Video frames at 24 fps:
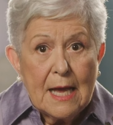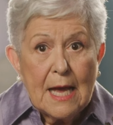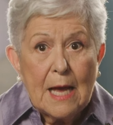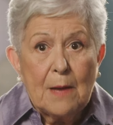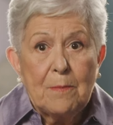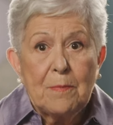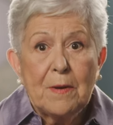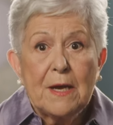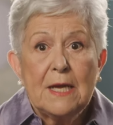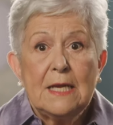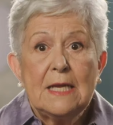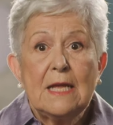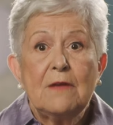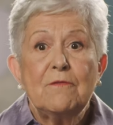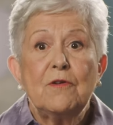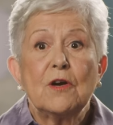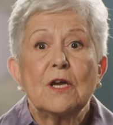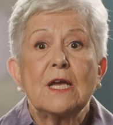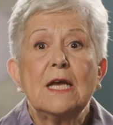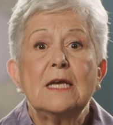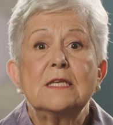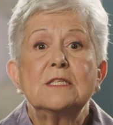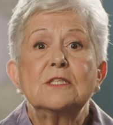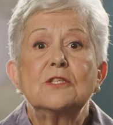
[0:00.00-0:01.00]
après
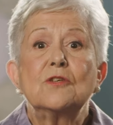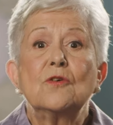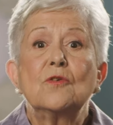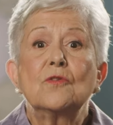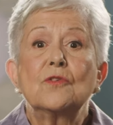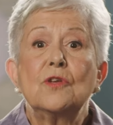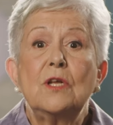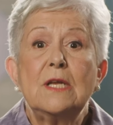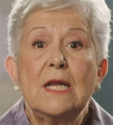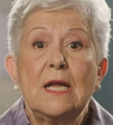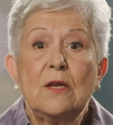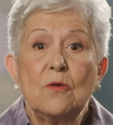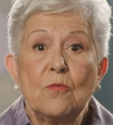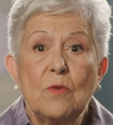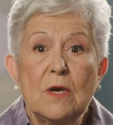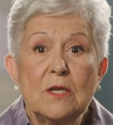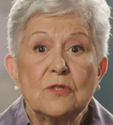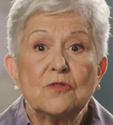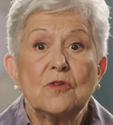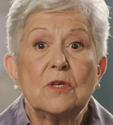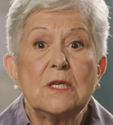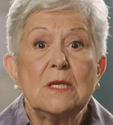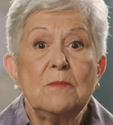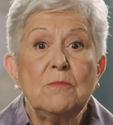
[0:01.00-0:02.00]
l'invocation de la loi
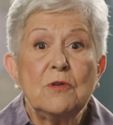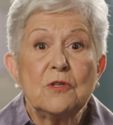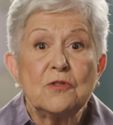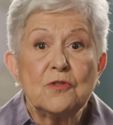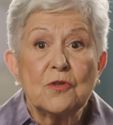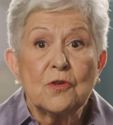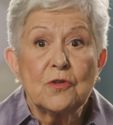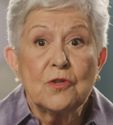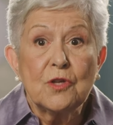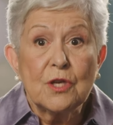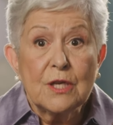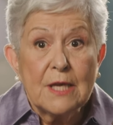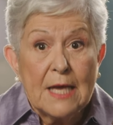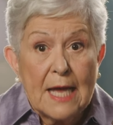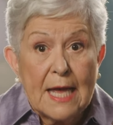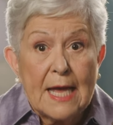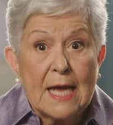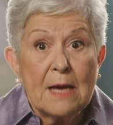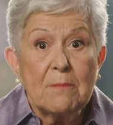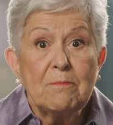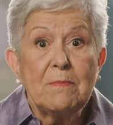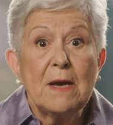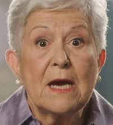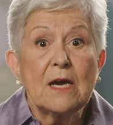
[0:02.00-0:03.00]
sur les mesures de
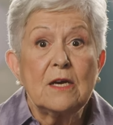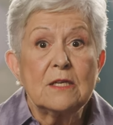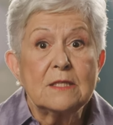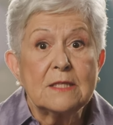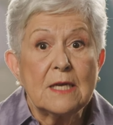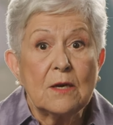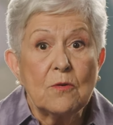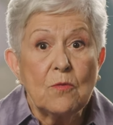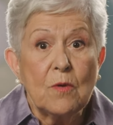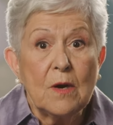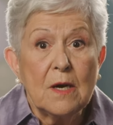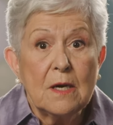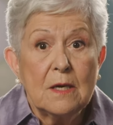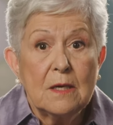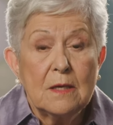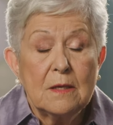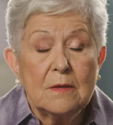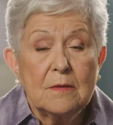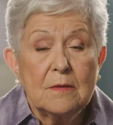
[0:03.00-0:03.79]
guerre par Ottawa.